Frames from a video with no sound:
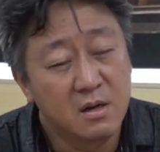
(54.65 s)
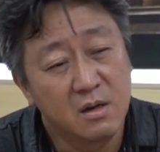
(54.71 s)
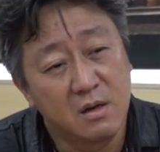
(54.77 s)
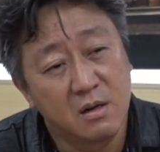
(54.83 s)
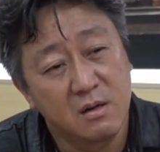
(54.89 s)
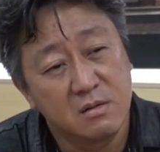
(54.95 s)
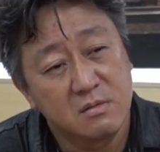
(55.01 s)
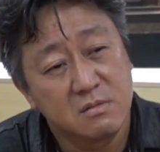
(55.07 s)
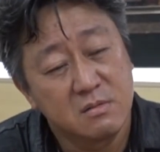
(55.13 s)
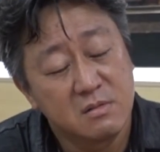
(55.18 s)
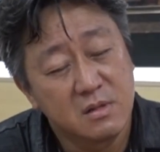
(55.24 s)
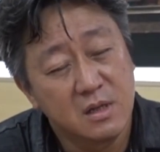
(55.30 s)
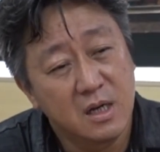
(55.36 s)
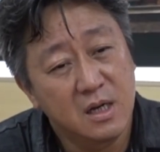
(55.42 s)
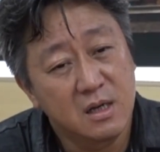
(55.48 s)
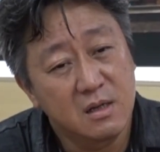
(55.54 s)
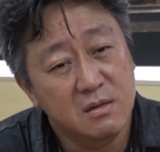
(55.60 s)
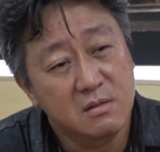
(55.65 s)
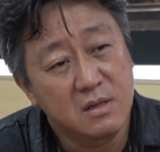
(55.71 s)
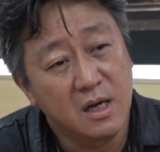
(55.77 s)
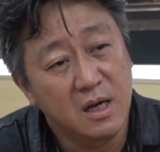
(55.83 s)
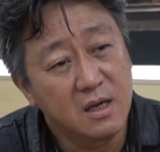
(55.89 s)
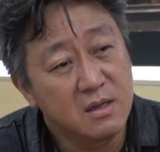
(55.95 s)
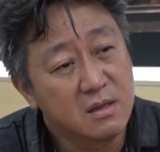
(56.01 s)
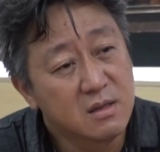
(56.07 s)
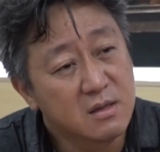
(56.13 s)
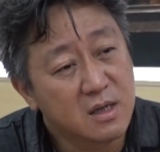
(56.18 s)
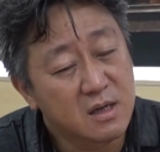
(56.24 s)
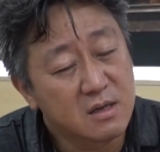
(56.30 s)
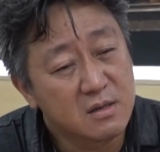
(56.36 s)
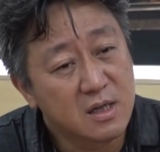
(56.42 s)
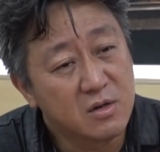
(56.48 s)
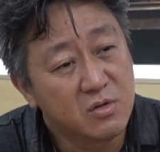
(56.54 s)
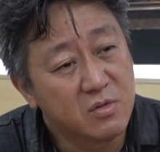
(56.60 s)
哦，那他还是这
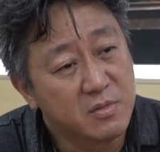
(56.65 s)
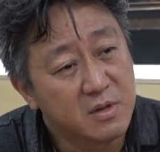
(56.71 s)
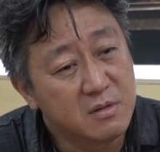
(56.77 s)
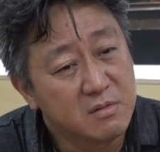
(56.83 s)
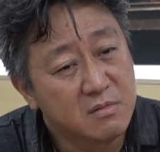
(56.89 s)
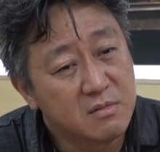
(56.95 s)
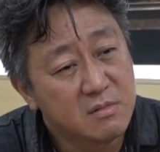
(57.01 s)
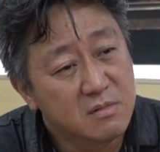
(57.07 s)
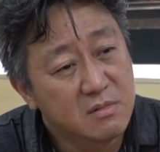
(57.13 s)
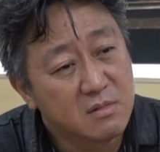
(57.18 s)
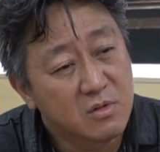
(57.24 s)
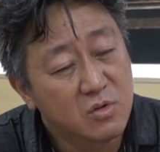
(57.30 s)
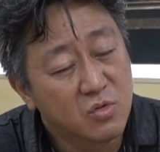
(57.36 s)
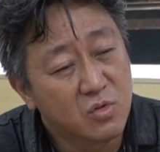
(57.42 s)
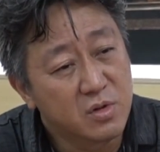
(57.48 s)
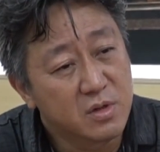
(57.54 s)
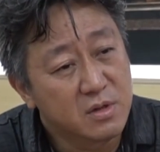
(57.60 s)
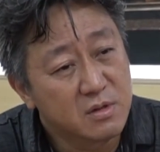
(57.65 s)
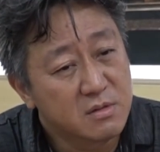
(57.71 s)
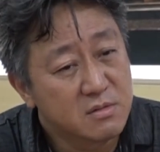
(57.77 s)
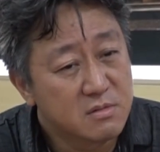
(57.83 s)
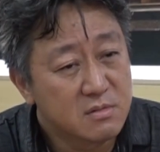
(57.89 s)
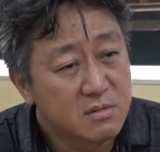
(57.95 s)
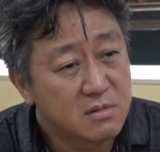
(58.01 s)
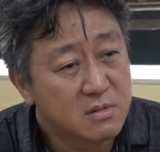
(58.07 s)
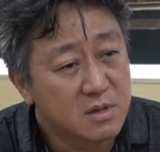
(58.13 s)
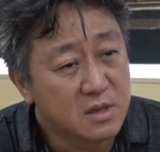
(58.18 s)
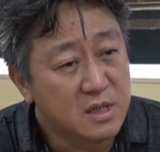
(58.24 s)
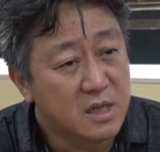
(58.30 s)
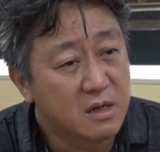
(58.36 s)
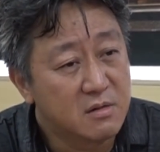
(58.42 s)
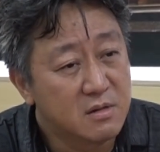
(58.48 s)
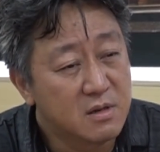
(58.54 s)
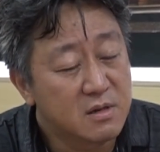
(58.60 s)
样让我们过得很
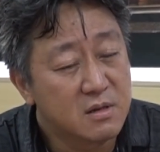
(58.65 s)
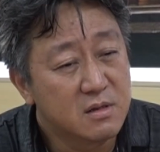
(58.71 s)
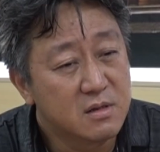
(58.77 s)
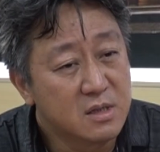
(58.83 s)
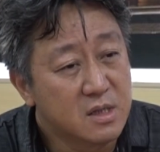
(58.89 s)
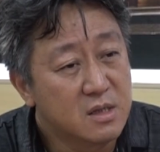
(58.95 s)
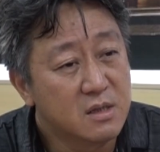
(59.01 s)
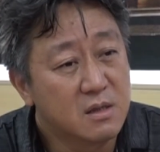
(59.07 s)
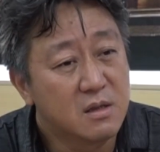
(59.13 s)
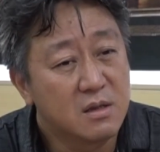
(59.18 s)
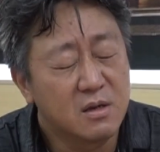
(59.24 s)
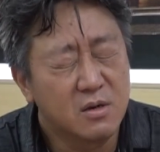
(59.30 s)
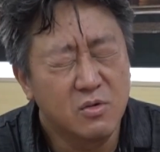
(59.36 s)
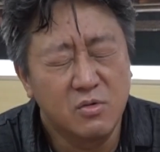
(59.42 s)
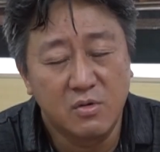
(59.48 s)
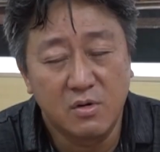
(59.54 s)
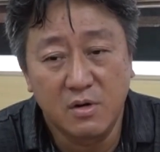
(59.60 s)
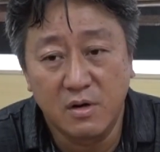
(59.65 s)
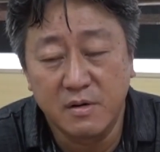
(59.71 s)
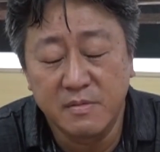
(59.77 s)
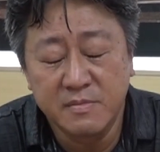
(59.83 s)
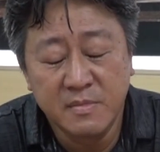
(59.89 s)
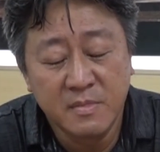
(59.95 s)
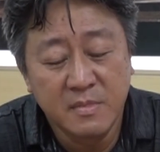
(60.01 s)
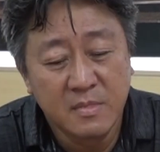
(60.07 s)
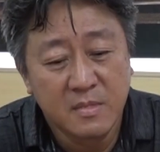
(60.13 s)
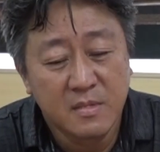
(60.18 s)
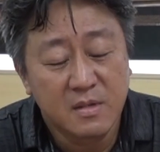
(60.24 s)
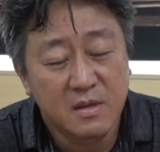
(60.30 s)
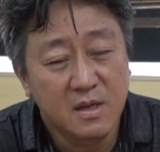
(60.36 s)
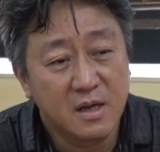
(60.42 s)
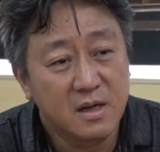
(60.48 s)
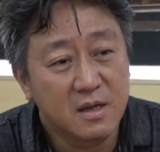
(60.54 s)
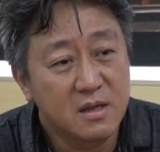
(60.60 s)
好的日子生活哦。
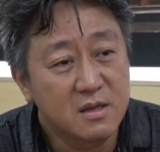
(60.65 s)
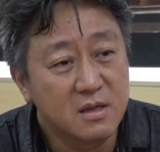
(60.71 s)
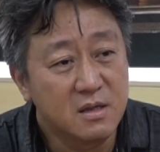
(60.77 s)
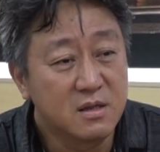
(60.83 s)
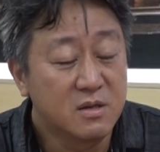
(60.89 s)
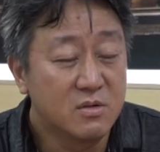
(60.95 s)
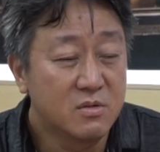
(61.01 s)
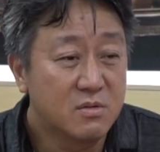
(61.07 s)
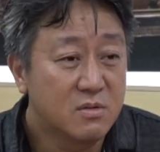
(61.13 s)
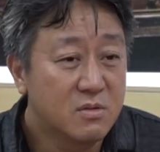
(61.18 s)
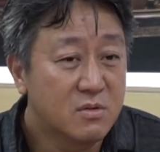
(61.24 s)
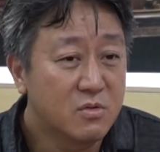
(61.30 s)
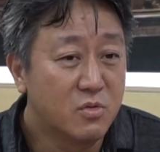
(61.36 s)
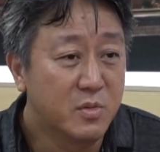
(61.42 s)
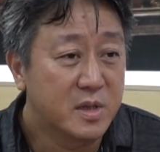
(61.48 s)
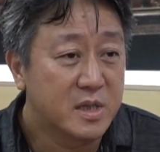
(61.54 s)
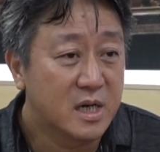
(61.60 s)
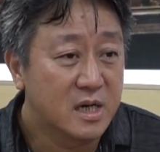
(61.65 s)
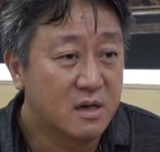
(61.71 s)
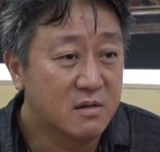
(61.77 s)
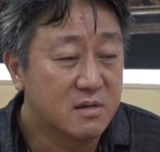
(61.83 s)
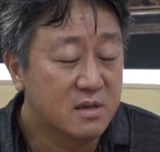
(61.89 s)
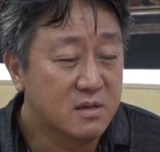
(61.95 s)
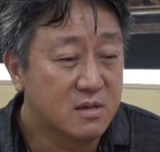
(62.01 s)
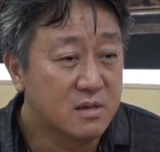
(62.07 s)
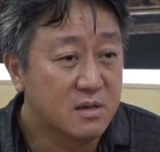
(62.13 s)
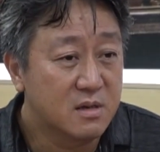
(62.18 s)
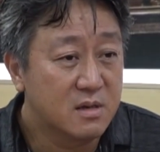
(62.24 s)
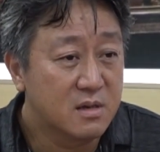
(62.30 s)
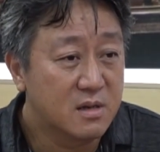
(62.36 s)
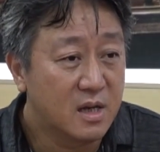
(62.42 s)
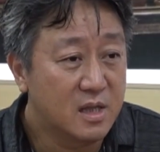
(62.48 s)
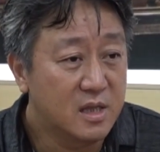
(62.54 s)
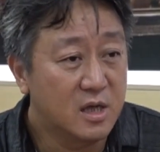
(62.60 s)
那其实我们当老师的
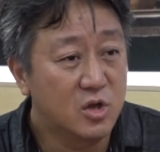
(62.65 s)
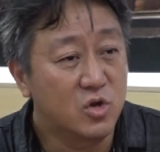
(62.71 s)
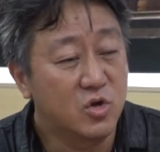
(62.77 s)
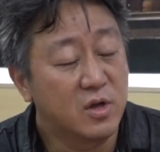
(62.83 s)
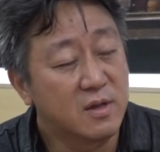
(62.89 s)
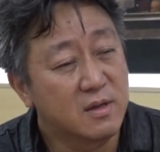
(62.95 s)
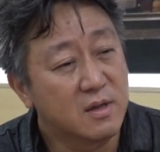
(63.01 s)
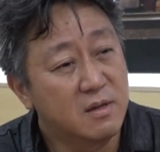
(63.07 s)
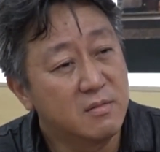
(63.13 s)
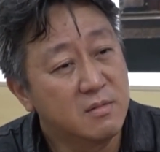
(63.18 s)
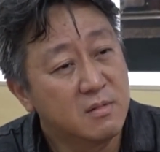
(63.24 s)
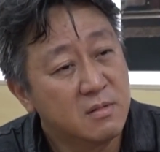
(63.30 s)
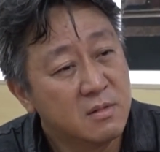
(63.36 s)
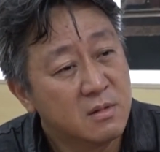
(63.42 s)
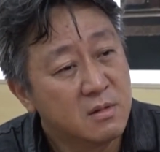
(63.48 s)
看见学生，